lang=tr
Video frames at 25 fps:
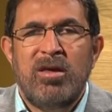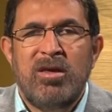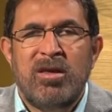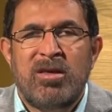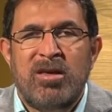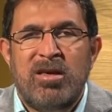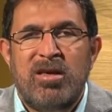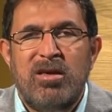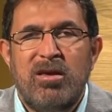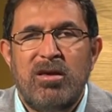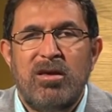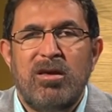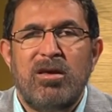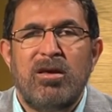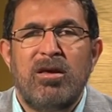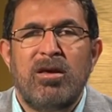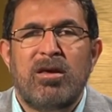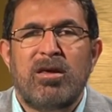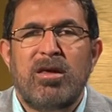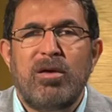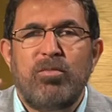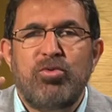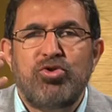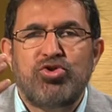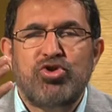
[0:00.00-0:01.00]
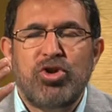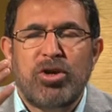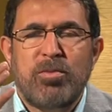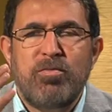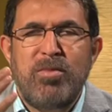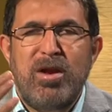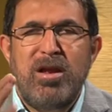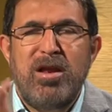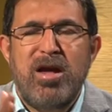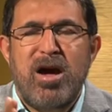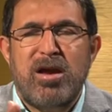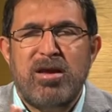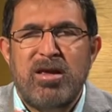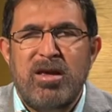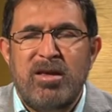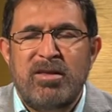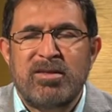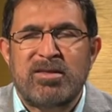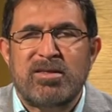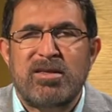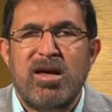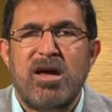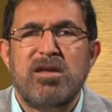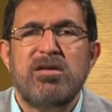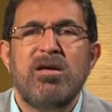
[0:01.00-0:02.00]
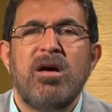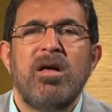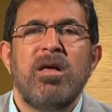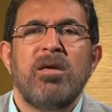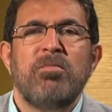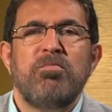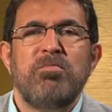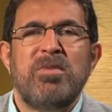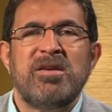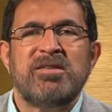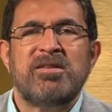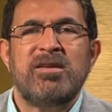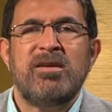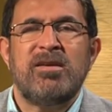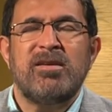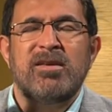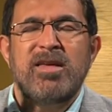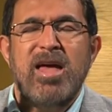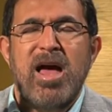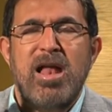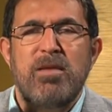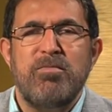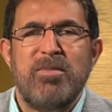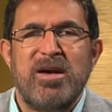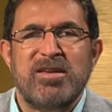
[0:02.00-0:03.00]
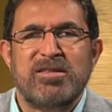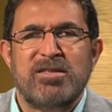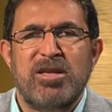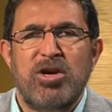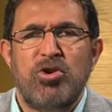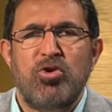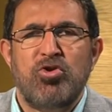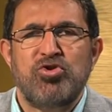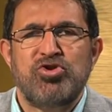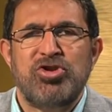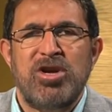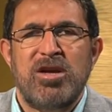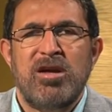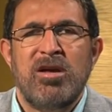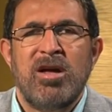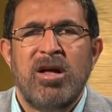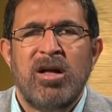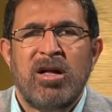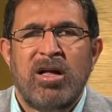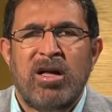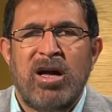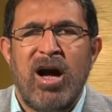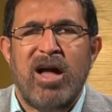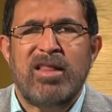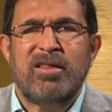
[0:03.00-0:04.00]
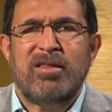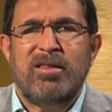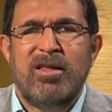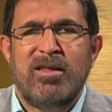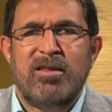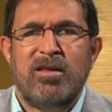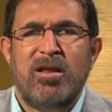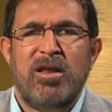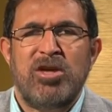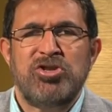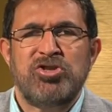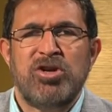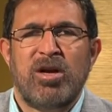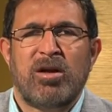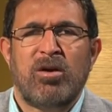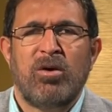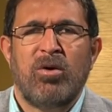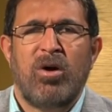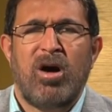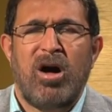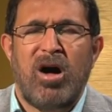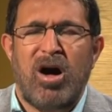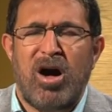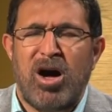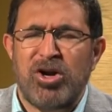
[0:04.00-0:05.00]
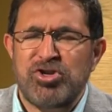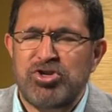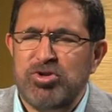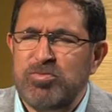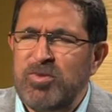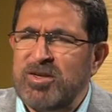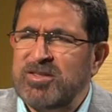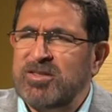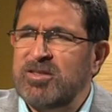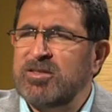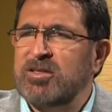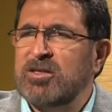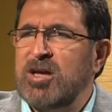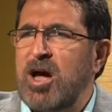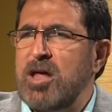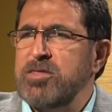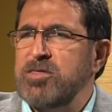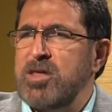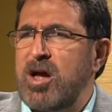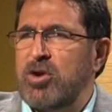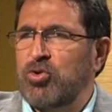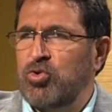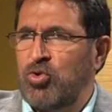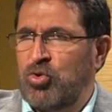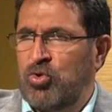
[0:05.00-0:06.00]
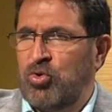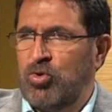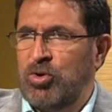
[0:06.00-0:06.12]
2, 2,5 milyar insan Mesih gelmezden önce katledilecek. Acımasız kanlar